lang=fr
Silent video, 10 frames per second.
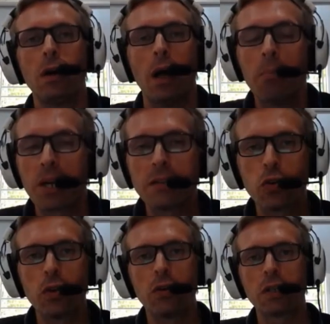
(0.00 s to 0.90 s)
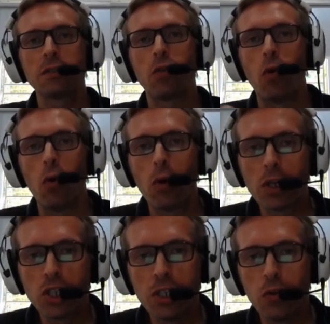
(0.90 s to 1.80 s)
impressionnants, qui seront
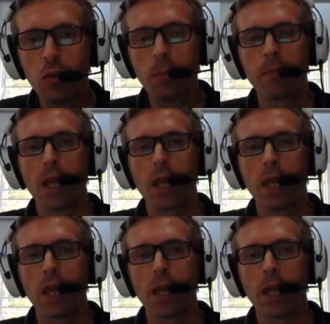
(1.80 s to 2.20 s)
originaux,